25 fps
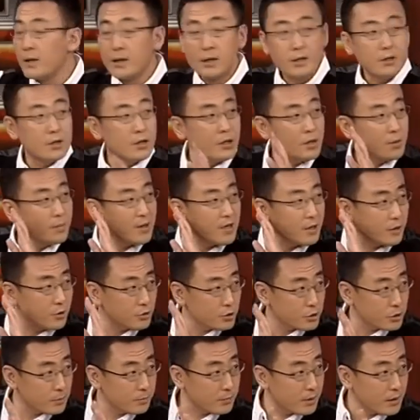你们要
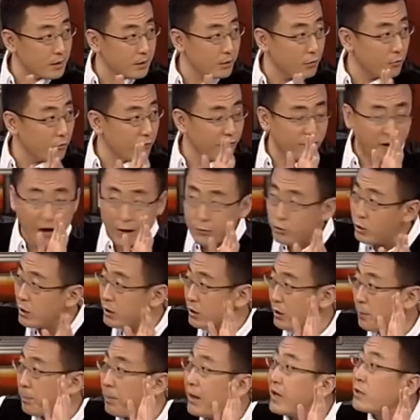是没有法院
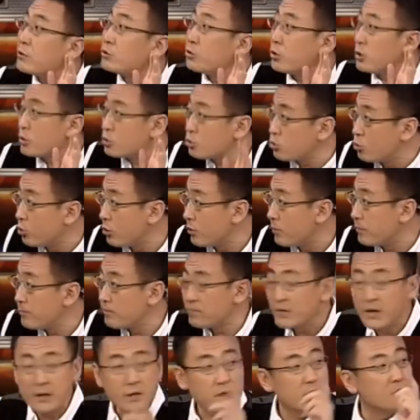的判决书，
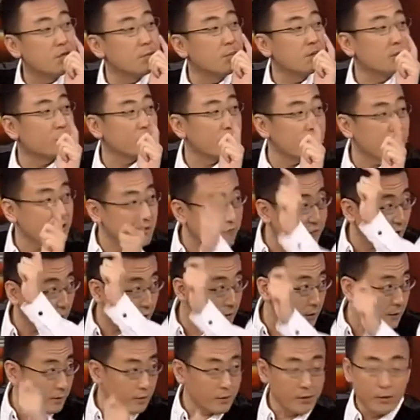你们是违法
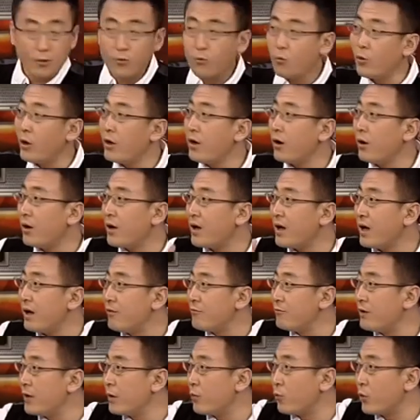的。我要捍
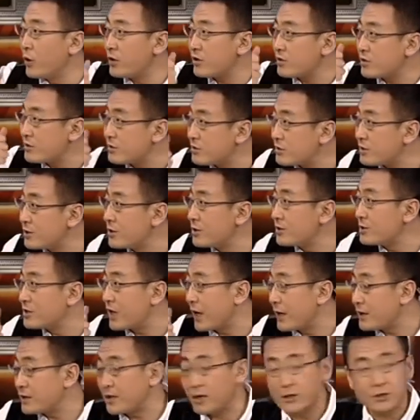卫我的私人
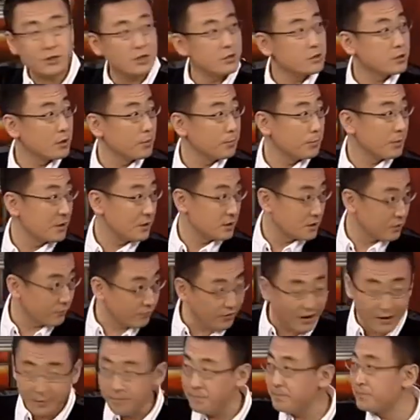财产神圣不可侵
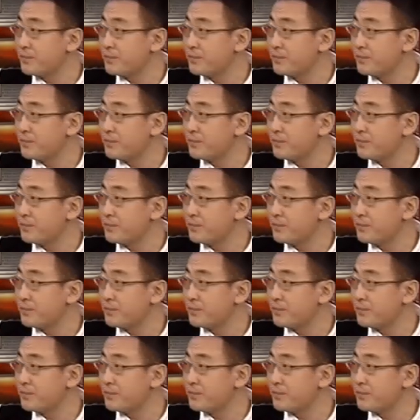犯。